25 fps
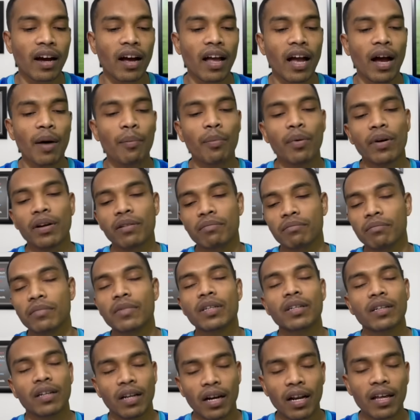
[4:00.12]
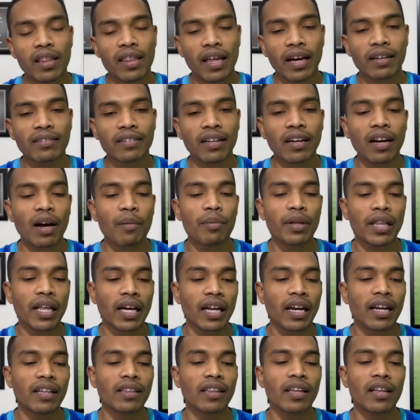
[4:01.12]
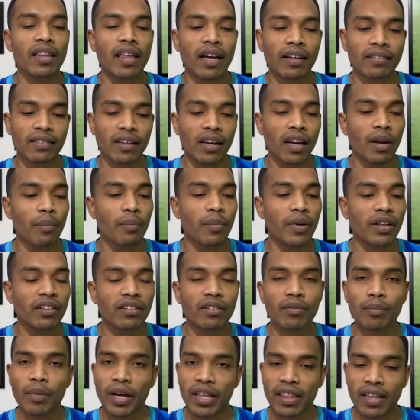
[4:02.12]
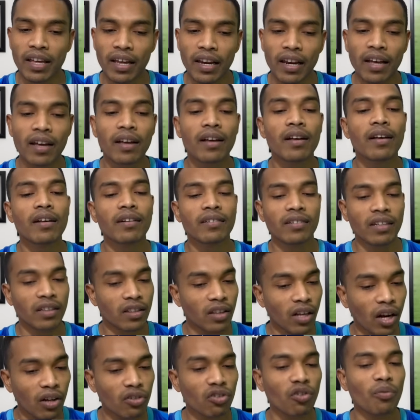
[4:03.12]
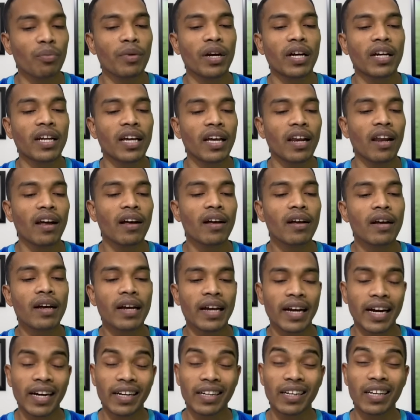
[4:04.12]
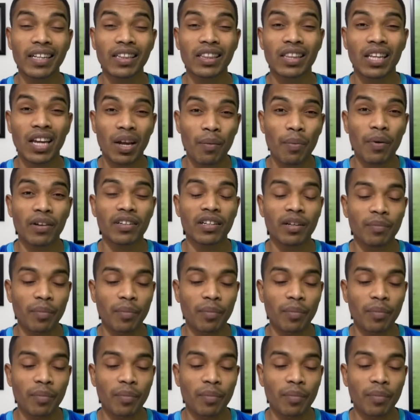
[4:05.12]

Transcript: यहाँ पर है ना जैक्सन का भी देख लेते हैं जैक्सन ने 20 मैच खेले 1700 मिनट खेला 83 परसेंट